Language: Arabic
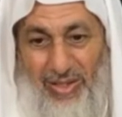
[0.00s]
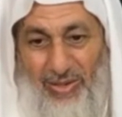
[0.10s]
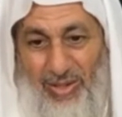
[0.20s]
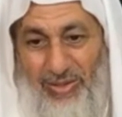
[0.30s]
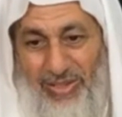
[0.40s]

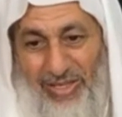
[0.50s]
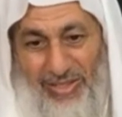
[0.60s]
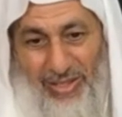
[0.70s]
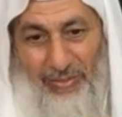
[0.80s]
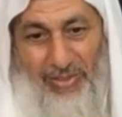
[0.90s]
الله
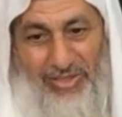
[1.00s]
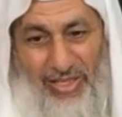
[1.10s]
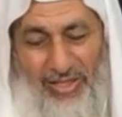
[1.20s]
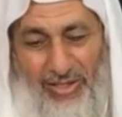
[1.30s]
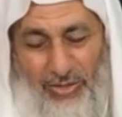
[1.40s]
يعني لما
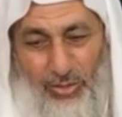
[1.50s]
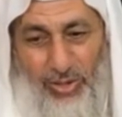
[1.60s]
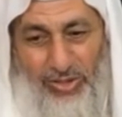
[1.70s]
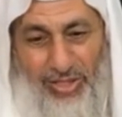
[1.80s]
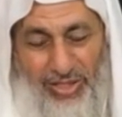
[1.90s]
سأل
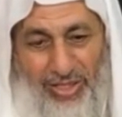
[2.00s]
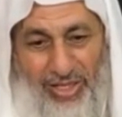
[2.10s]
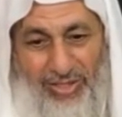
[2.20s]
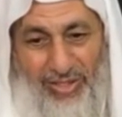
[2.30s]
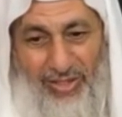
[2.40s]
الرسول
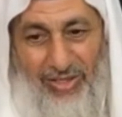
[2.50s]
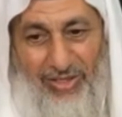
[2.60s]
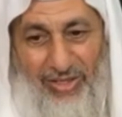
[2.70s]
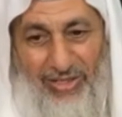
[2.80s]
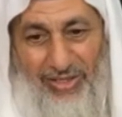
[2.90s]
الجارية أين الله
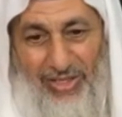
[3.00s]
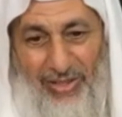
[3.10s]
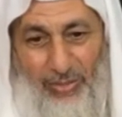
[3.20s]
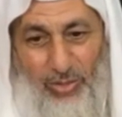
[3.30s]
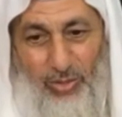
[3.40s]
قالت
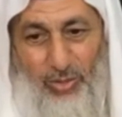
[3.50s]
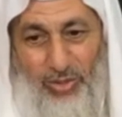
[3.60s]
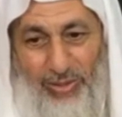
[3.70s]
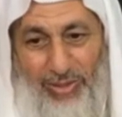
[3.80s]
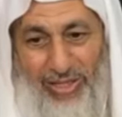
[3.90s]
الله
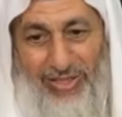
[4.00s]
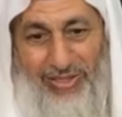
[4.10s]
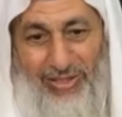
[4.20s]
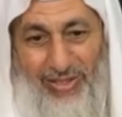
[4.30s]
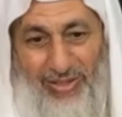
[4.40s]
موجود قبل
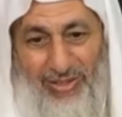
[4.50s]
أين؟